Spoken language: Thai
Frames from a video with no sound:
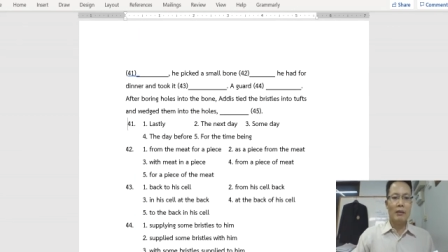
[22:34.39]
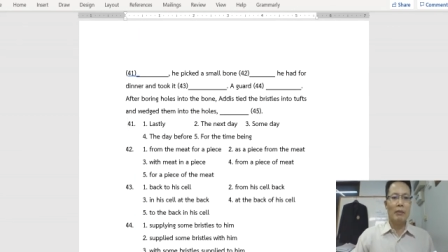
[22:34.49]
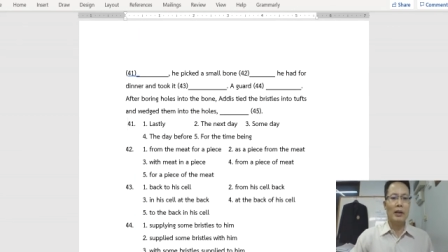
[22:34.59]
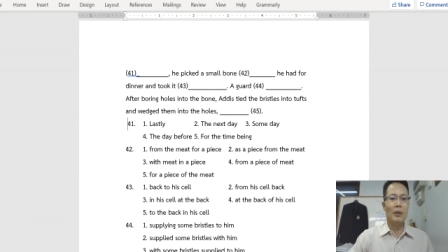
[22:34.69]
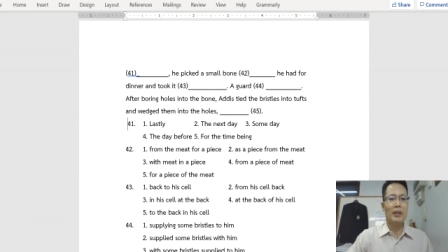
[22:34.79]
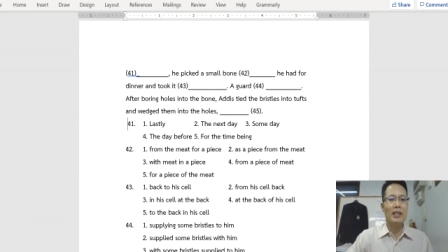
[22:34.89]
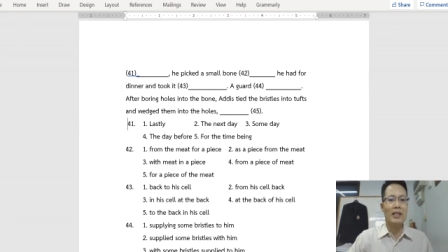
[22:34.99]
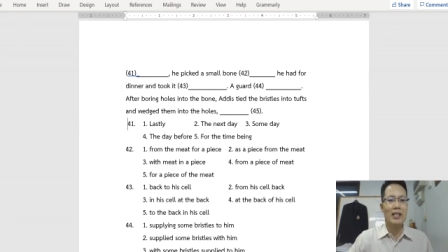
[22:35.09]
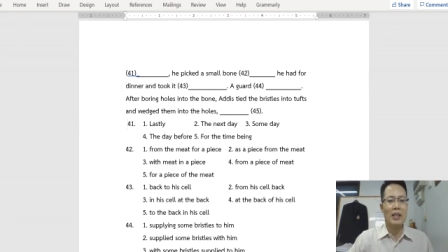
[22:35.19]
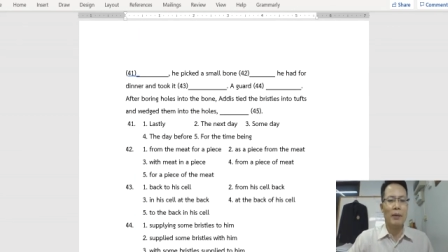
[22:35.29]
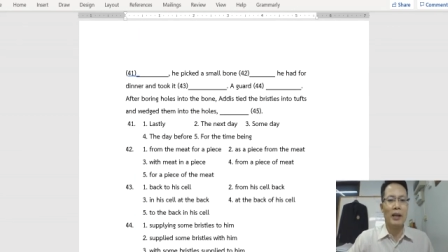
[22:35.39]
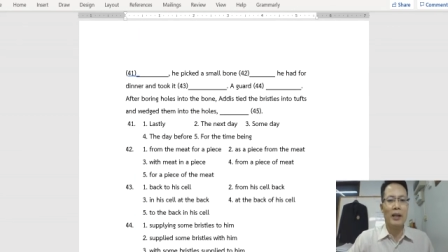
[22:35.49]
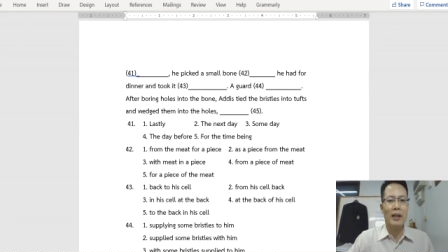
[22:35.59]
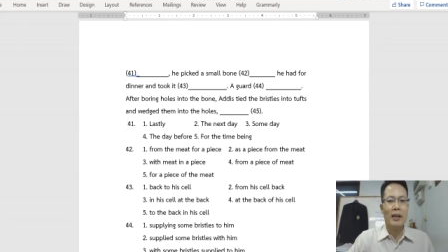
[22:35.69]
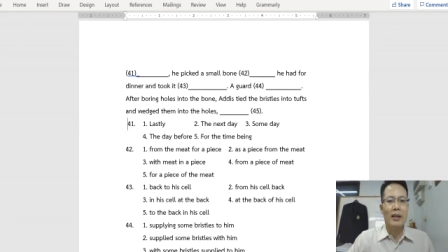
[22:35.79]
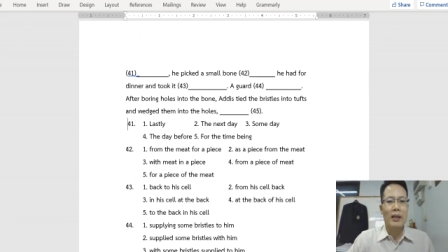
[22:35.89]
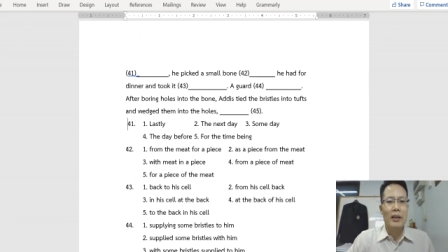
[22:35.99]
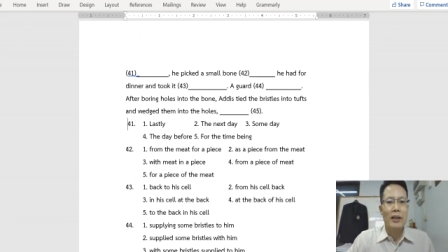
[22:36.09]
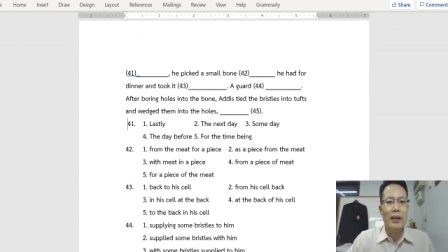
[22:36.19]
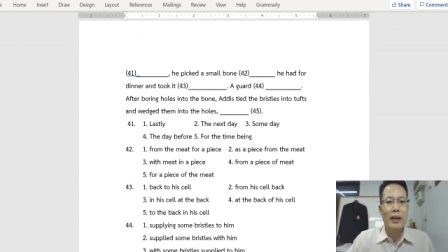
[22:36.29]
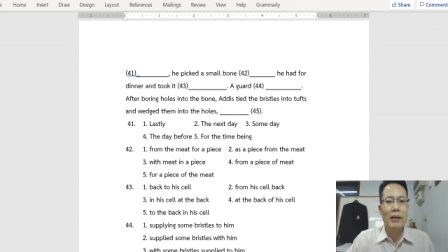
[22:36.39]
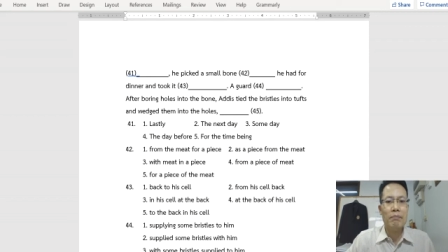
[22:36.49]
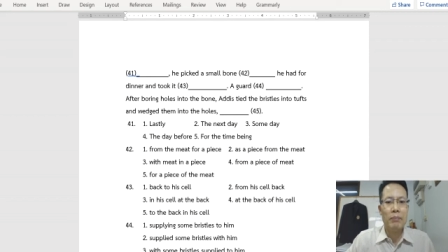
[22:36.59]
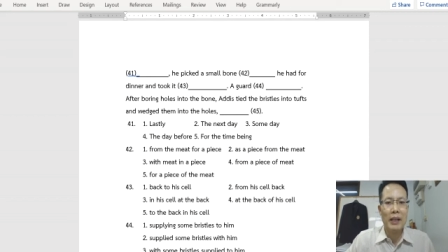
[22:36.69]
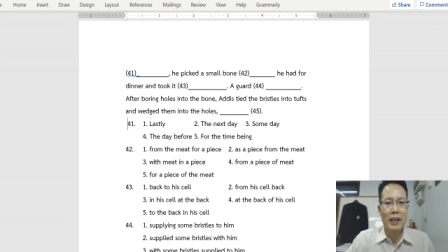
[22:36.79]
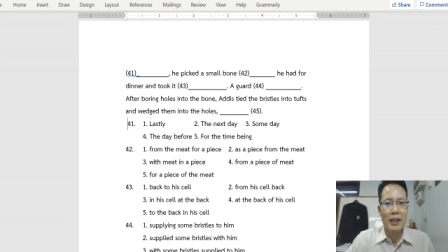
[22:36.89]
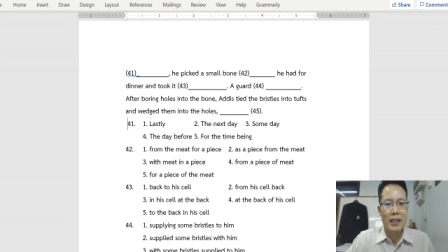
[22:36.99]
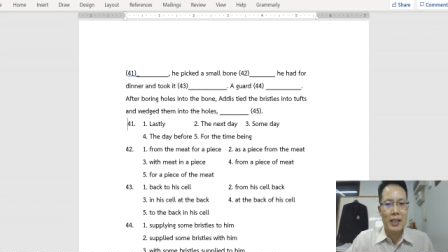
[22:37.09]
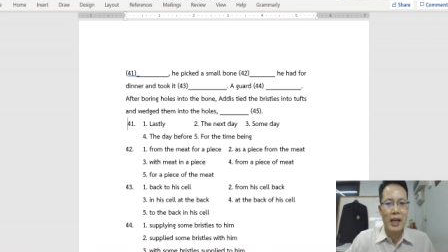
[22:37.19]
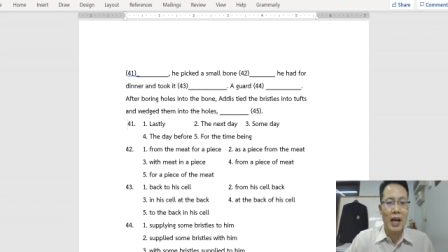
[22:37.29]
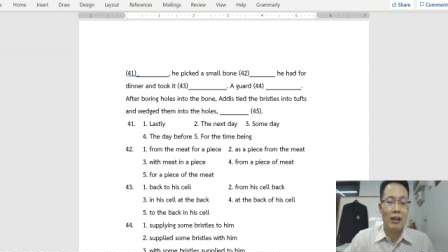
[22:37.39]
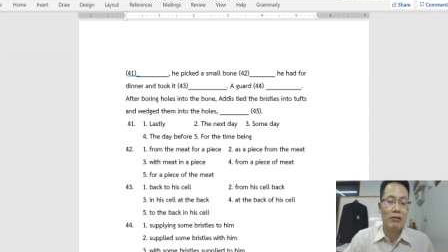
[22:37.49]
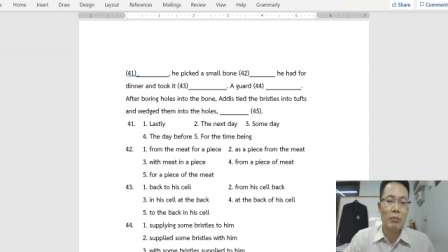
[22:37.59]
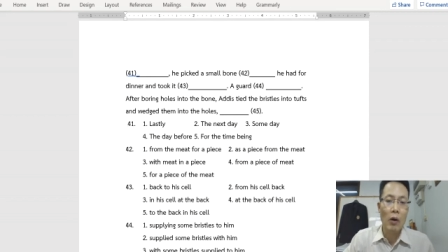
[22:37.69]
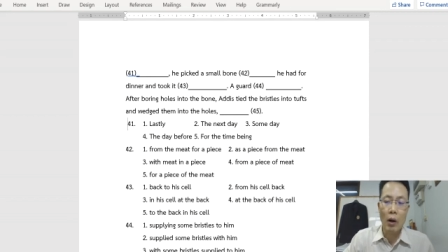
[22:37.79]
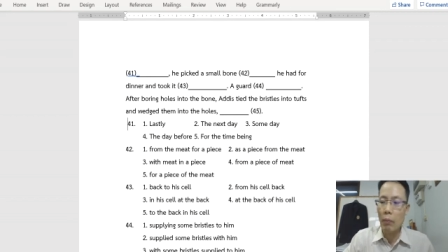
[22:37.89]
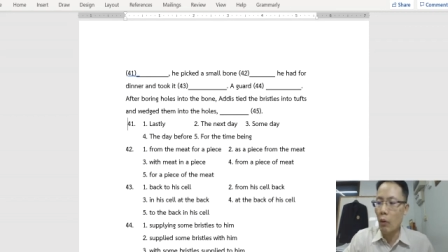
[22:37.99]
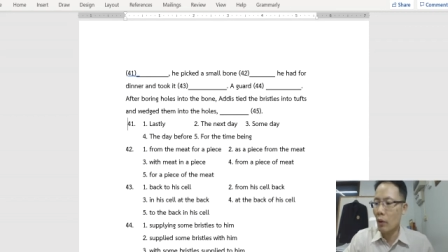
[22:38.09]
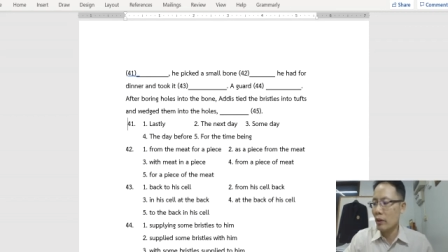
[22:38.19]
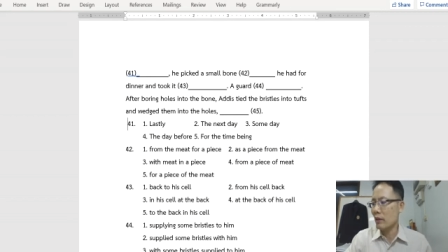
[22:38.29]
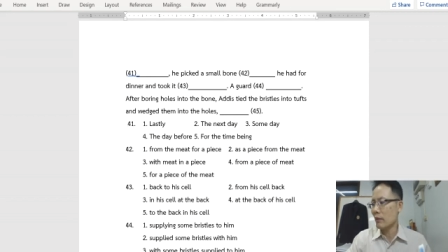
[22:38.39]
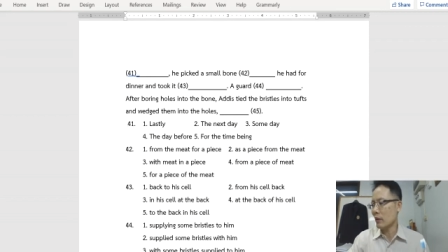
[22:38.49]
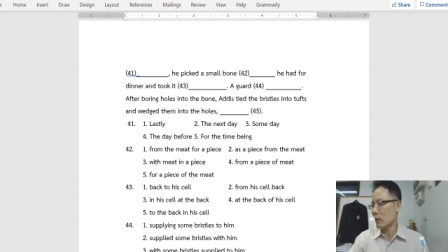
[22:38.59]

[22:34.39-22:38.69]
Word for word: มาดูที่ 41 he picked a small bone อ๋อ